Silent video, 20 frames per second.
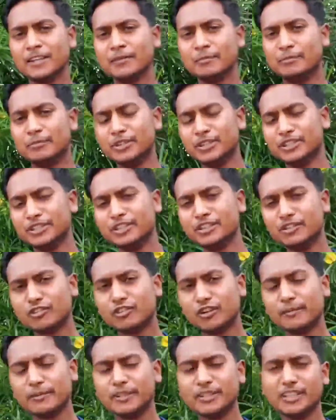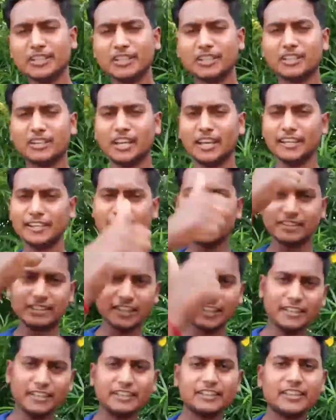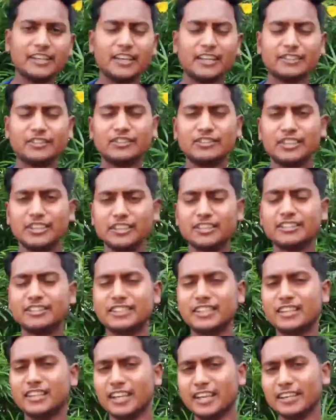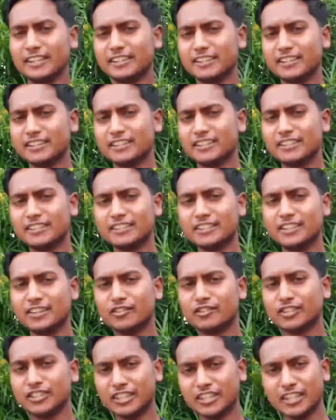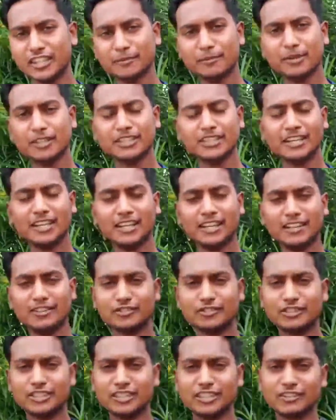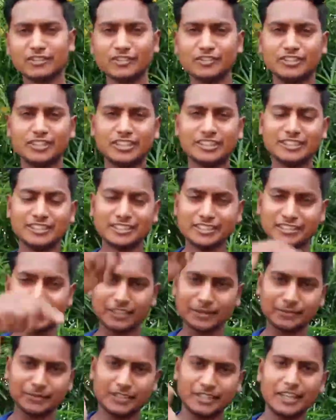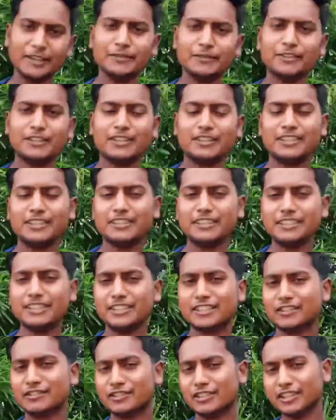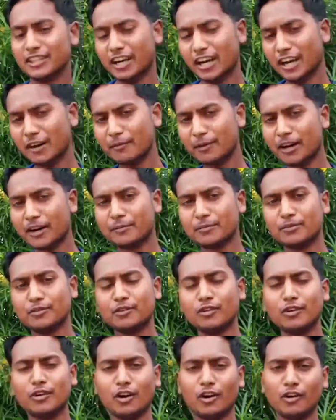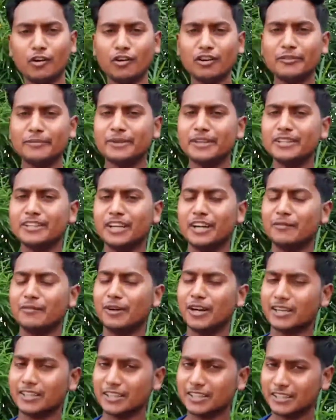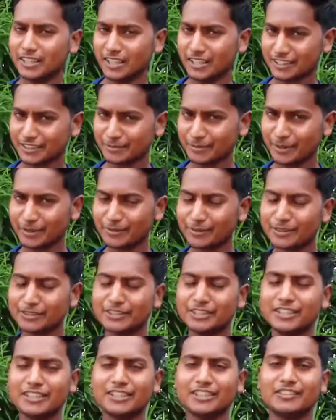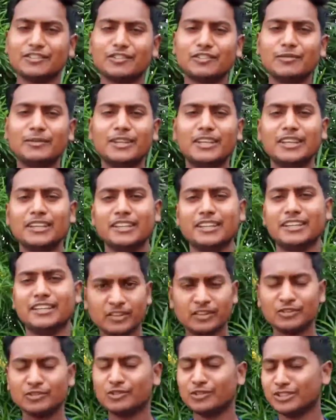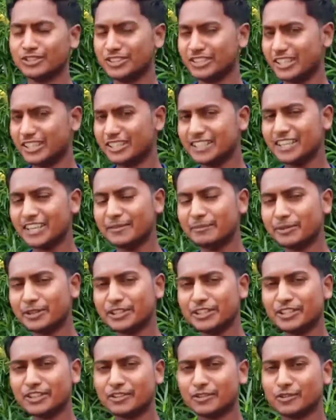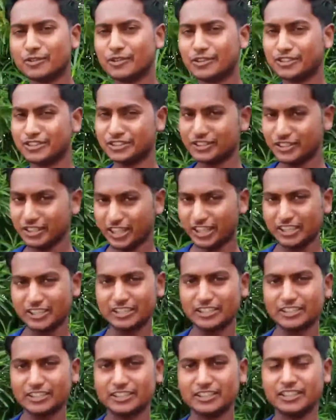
वीडियो को अभी तक लाइक नहीं किया है तो जल्दी से लाइक कर दीजिए और चैनल पर नया है तो चैनल को जल्दी से सब्सक्राइब कर दीजिए क्योंकि अब आपको और भी धमाकेदार एक्सपेरिमेंट देखने को मिलेंगे तो चलिए वीडियो को स्टार्ट करते